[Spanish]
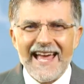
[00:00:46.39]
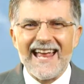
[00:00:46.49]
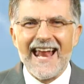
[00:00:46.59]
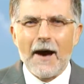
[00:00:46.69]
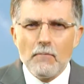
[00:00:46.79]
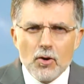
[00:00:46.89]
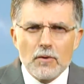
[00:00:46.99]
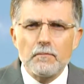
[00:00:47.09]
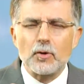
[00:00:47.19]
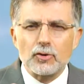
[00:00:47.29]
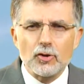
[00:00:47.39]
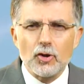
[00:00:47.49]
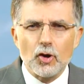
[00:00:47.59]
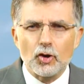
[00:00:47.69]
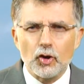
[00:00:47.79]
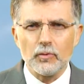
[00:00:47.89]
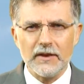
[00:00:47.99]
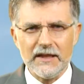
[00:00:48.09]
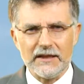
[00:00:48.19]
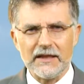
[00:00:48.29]
el amor por todo lo
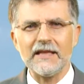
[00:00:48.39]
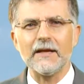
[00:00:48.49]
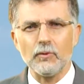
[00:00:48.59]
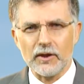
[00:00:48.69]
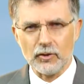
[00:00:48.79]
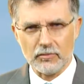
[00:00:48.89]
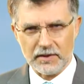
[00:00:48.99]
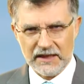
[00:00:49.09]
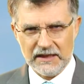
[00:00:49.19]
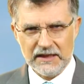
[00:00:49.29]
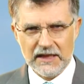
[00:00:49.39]
noble y de buen nombre.